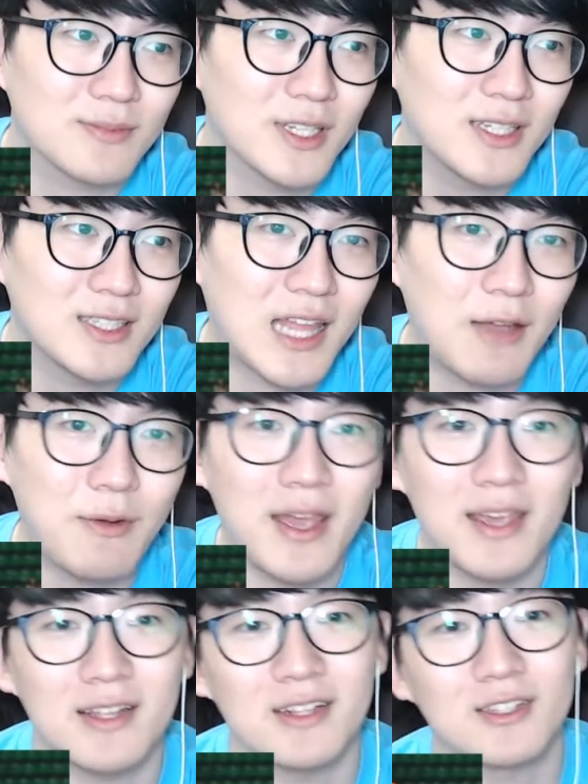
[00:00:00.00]
대회
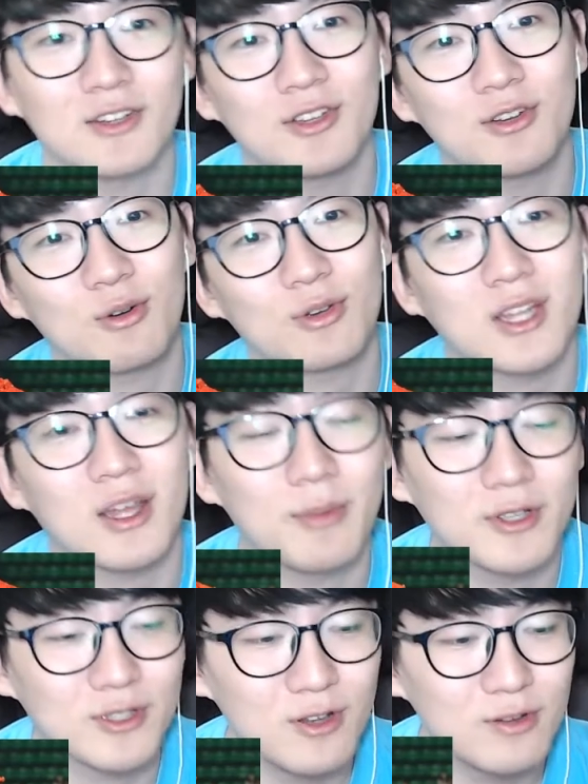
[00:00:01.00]
일정이 그렇게
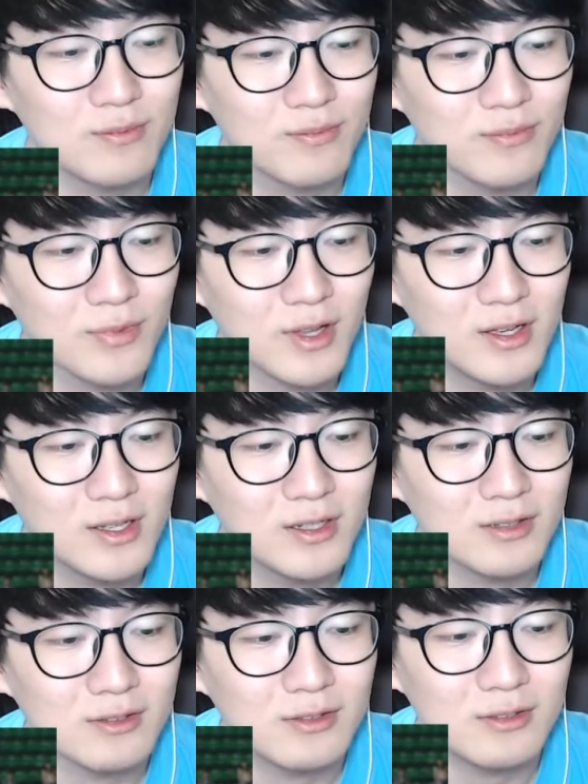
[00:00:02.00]
되면서
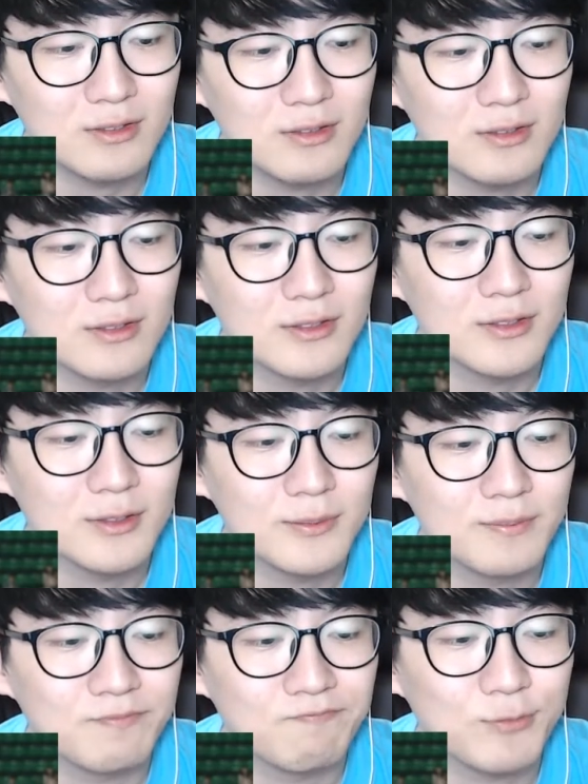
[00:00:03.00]
그
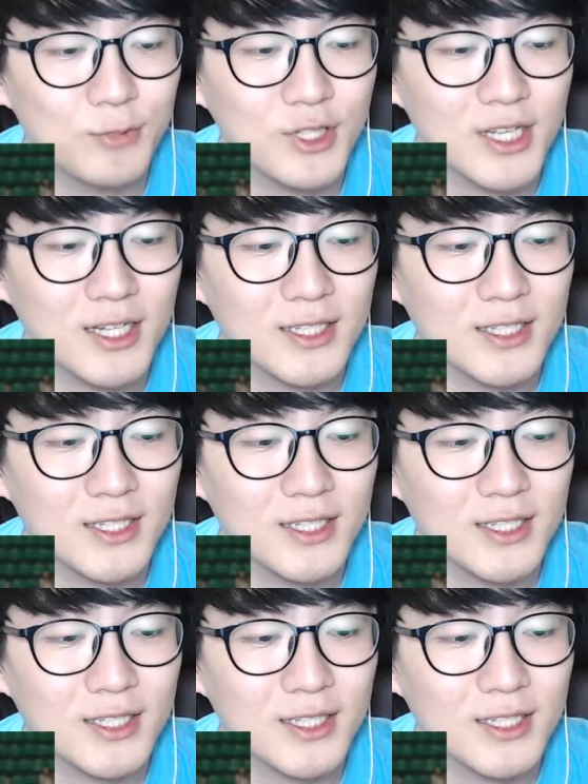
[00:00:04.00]
뭐냐